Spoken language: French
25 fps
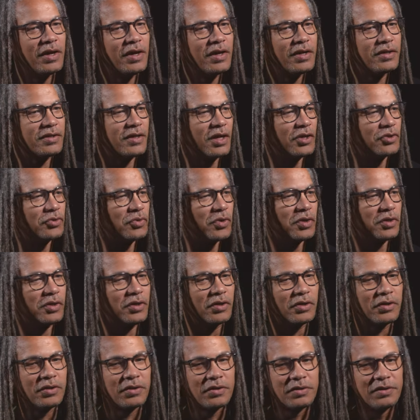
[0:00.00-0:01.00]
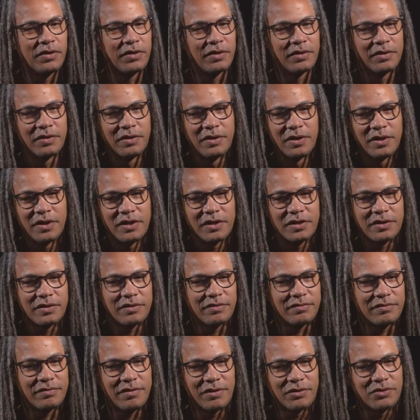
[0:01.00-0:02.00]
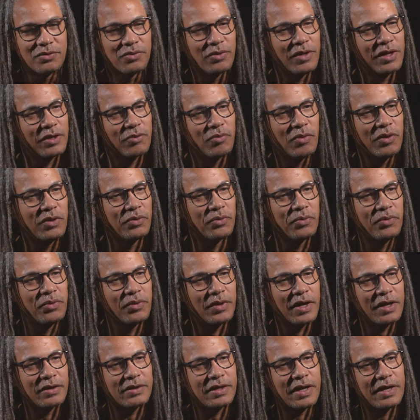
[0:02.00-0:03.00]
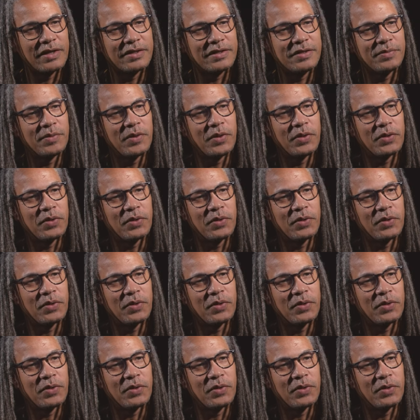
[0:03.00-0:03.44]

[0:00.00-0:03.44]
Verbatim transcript: ça jouait de, dans tous les coins de rue, quasiment.